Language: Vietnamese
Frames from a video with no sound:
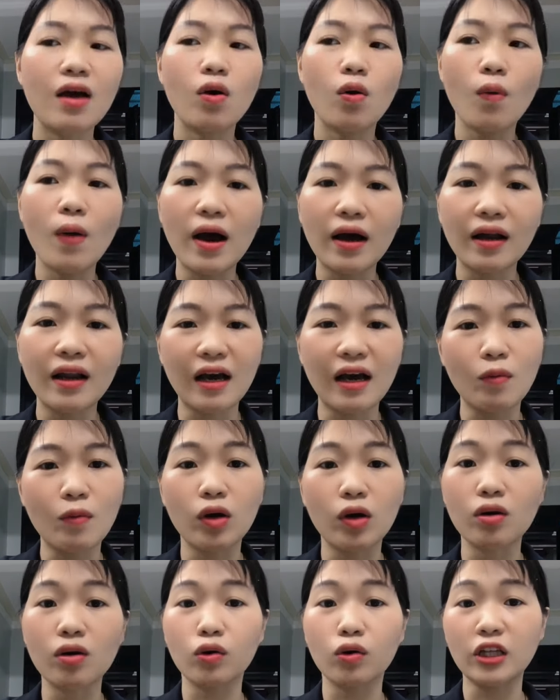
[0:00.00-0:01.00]
hoặc là
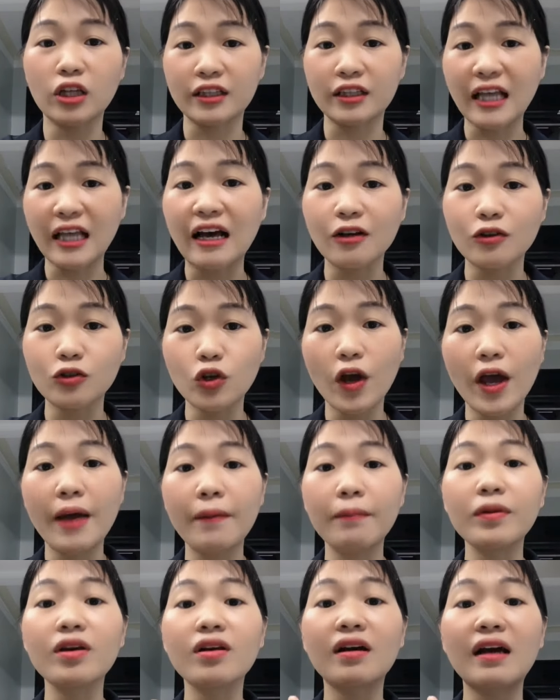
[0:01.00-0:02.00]
mọi người có thể tặng cho
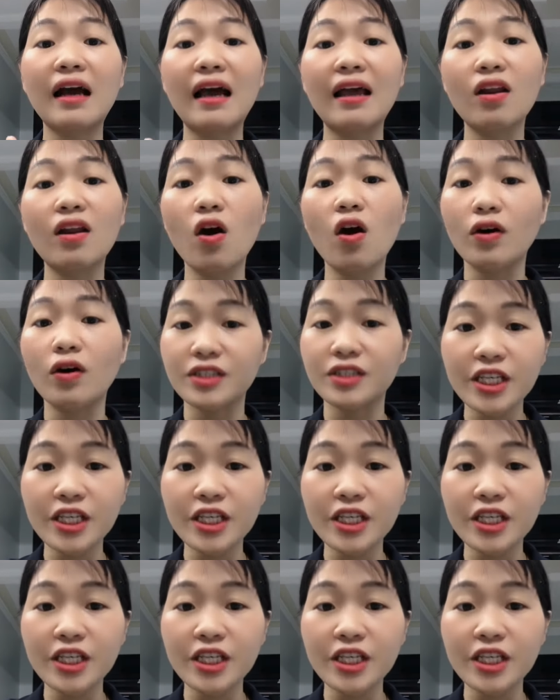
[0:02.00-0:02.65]
em những cái lọ